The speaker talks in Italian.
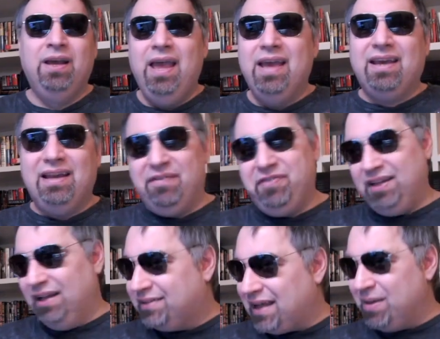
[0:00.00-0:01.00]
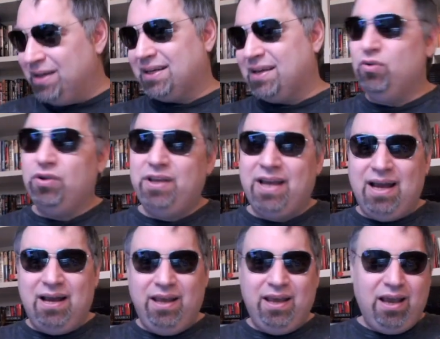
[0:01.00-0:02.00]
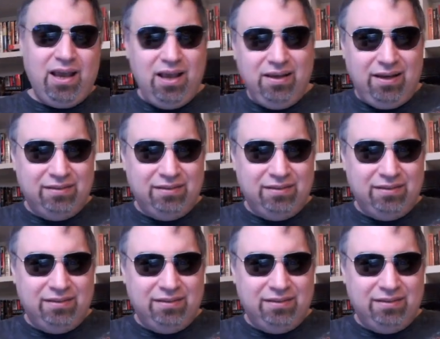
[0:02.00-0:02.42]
e che la fedeltà matrimoniale anche